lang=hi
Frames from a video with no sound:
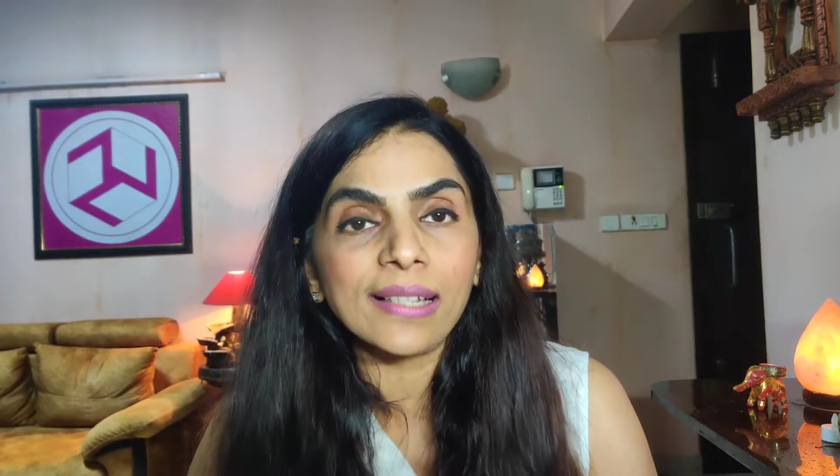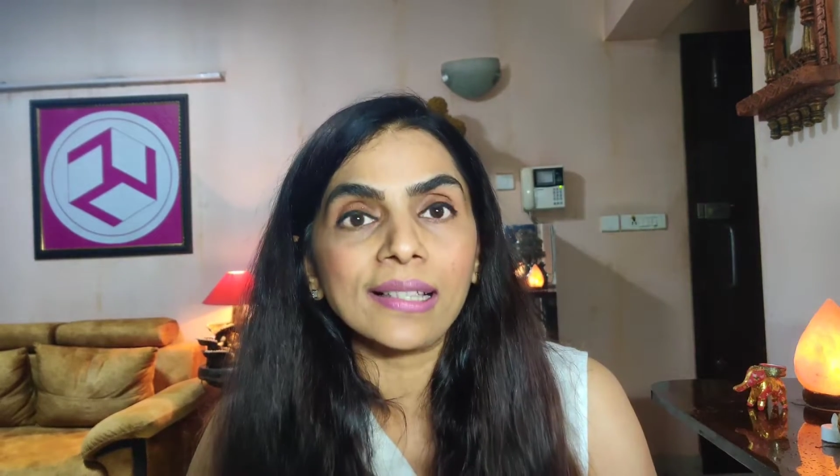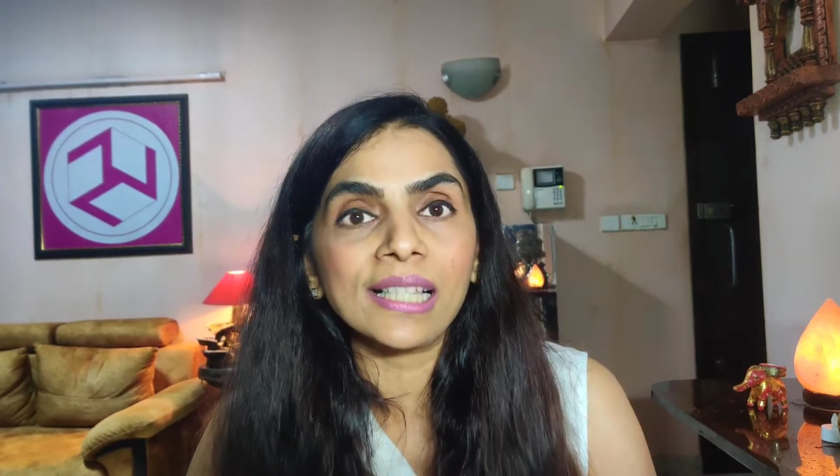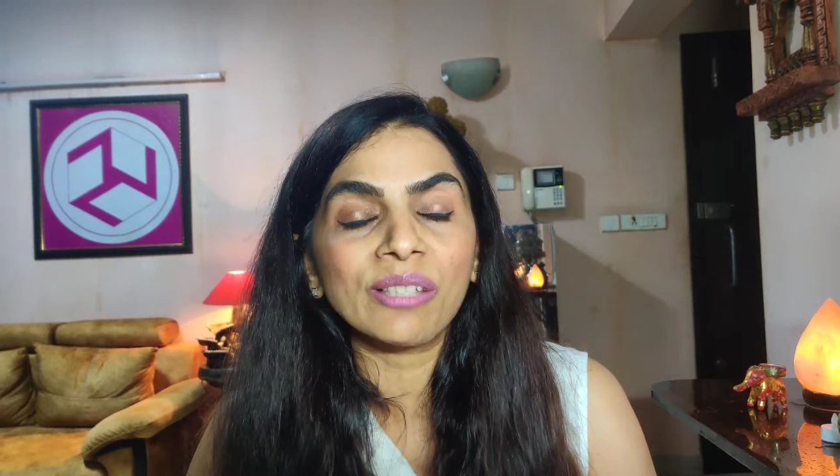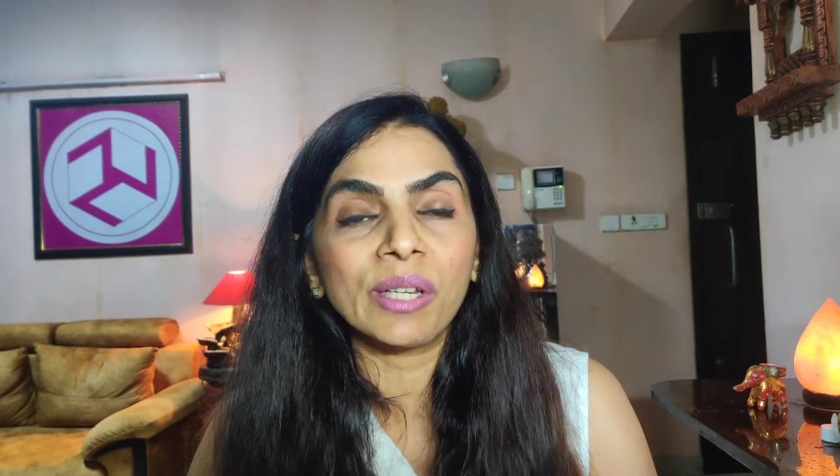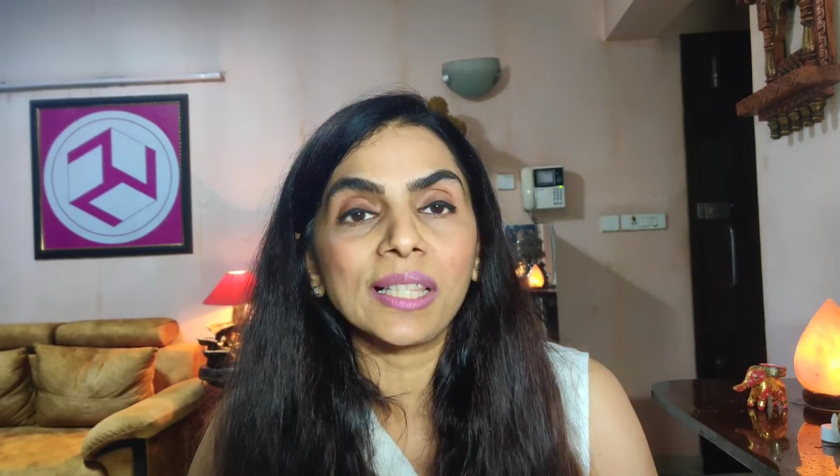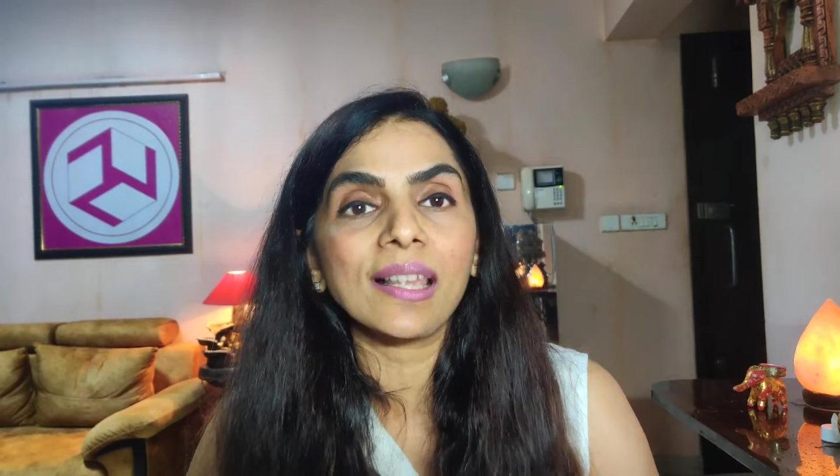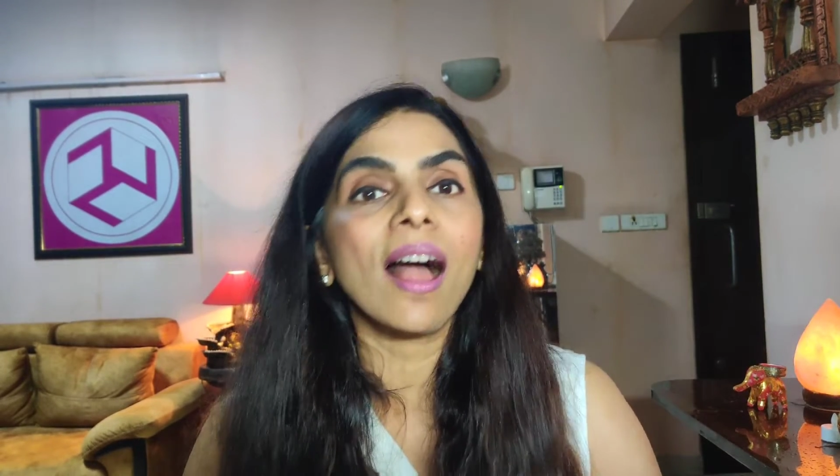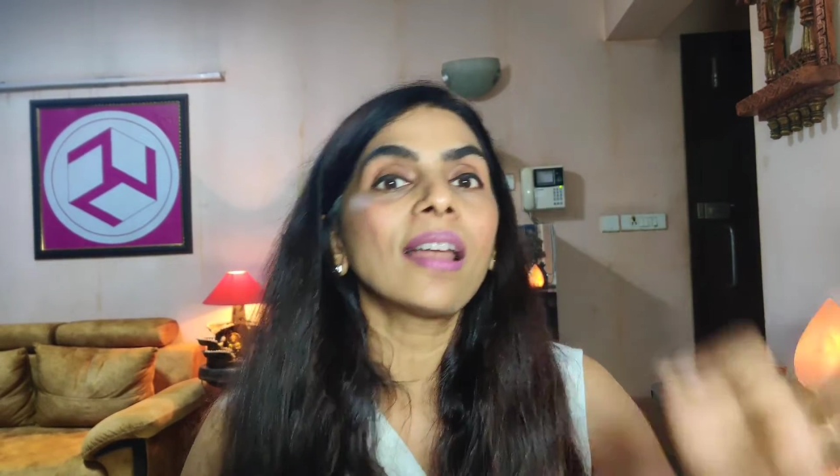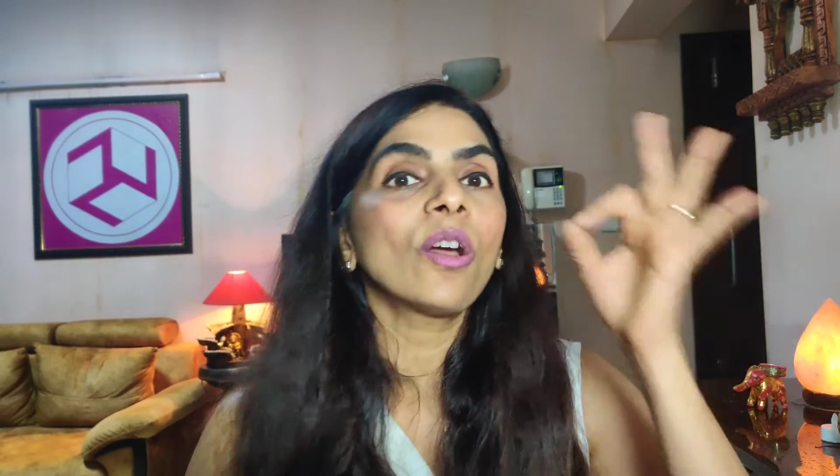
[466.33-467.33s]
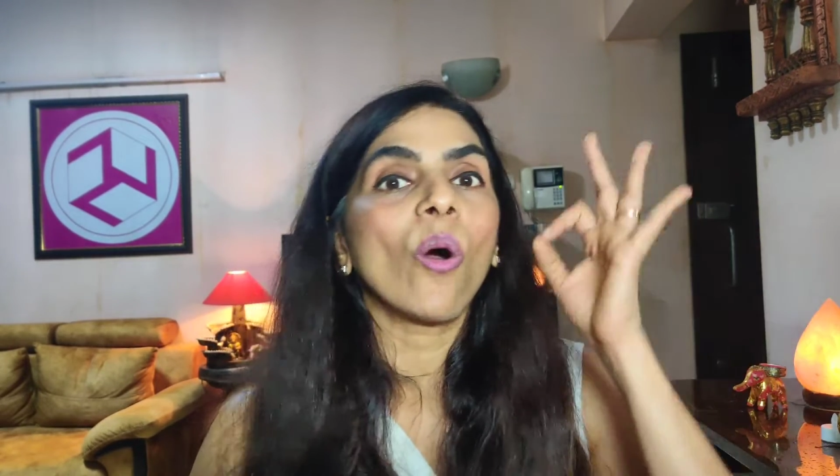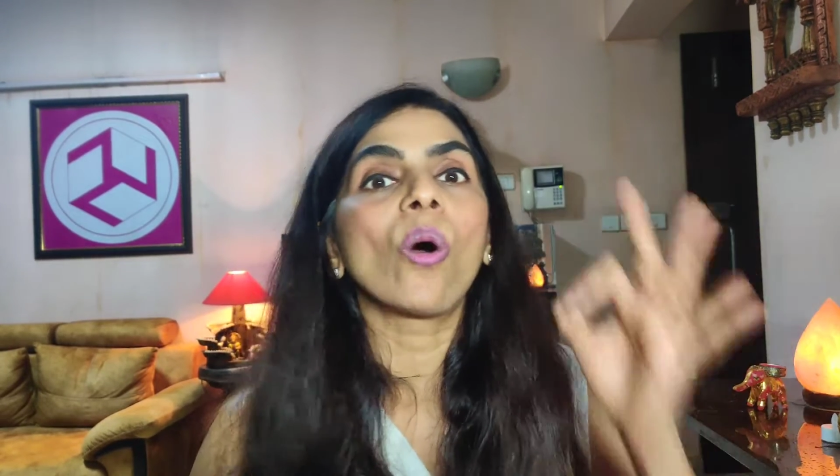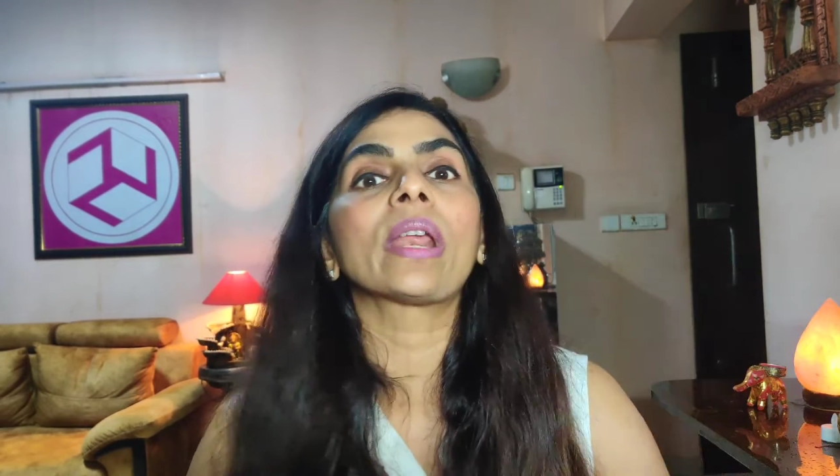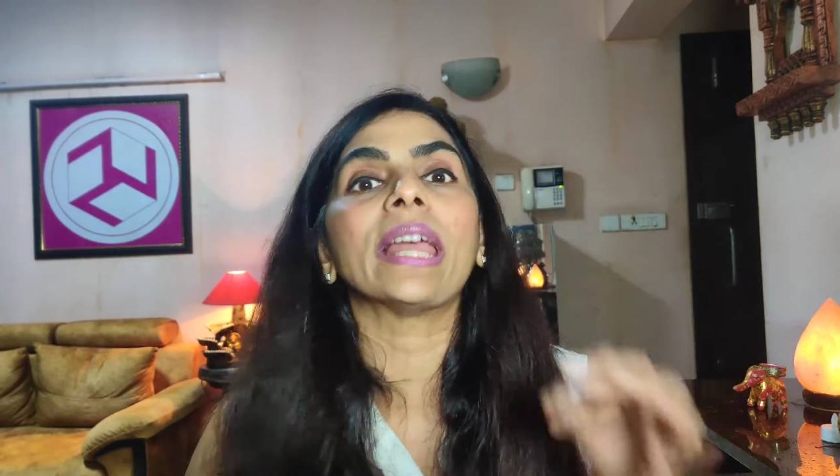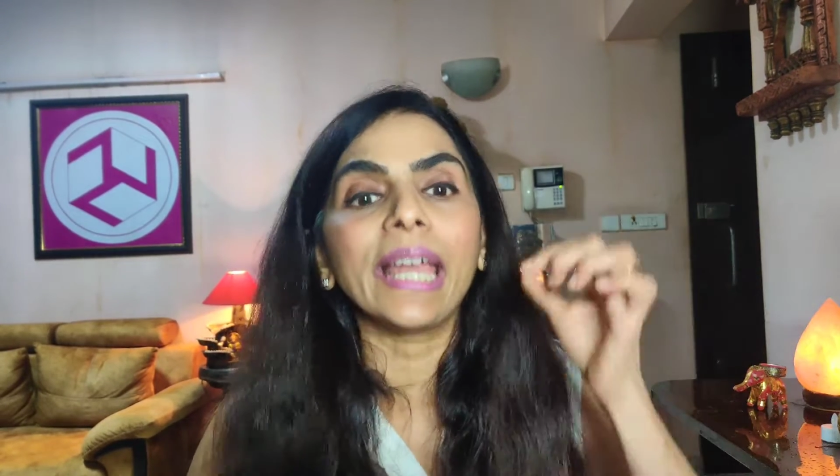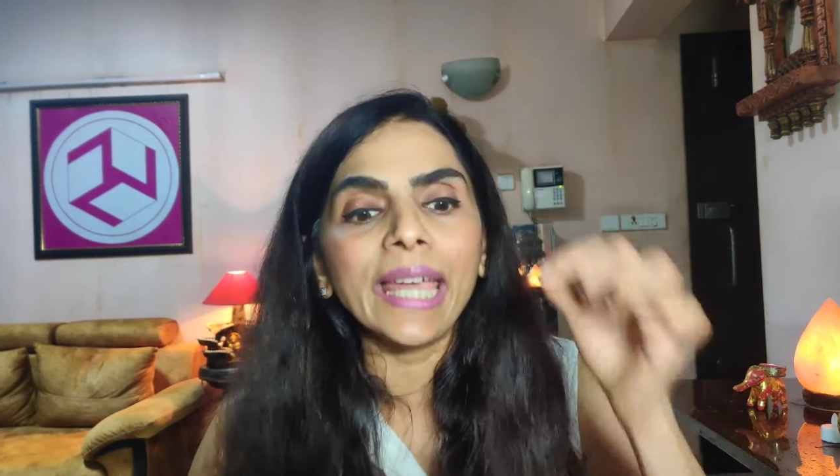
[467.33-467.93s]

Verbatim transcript: सक्सेसफुल इंसान और